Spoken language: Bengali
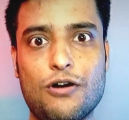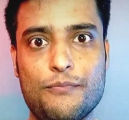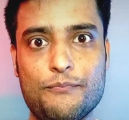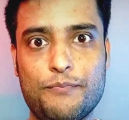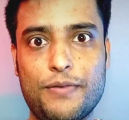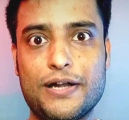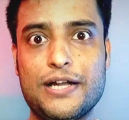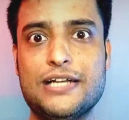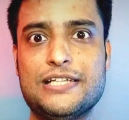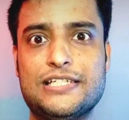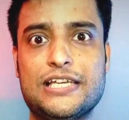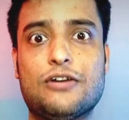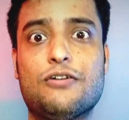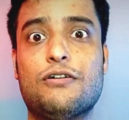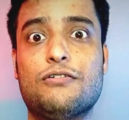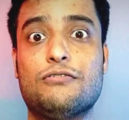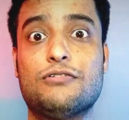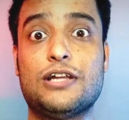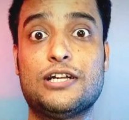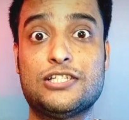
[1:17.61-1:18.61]
কোম্পানির যে
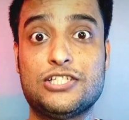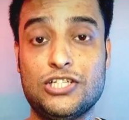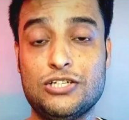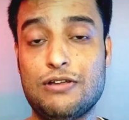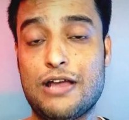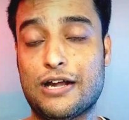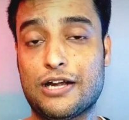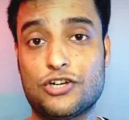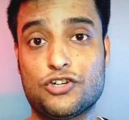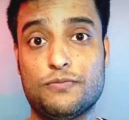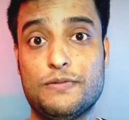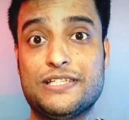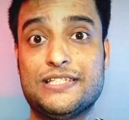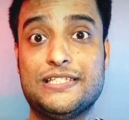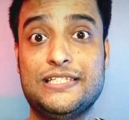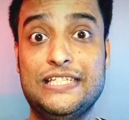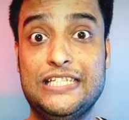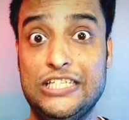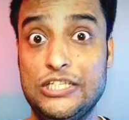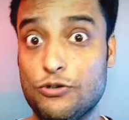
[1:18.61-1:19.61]
কর্ণধার ছিল একটা সময়
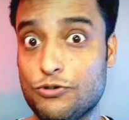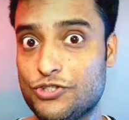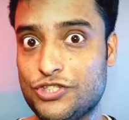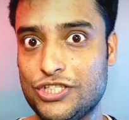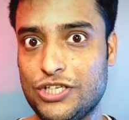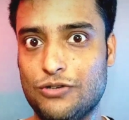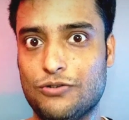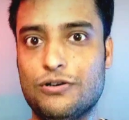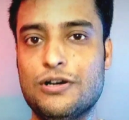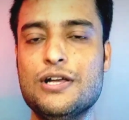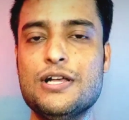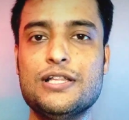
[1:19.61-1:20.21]
সিইও ছিল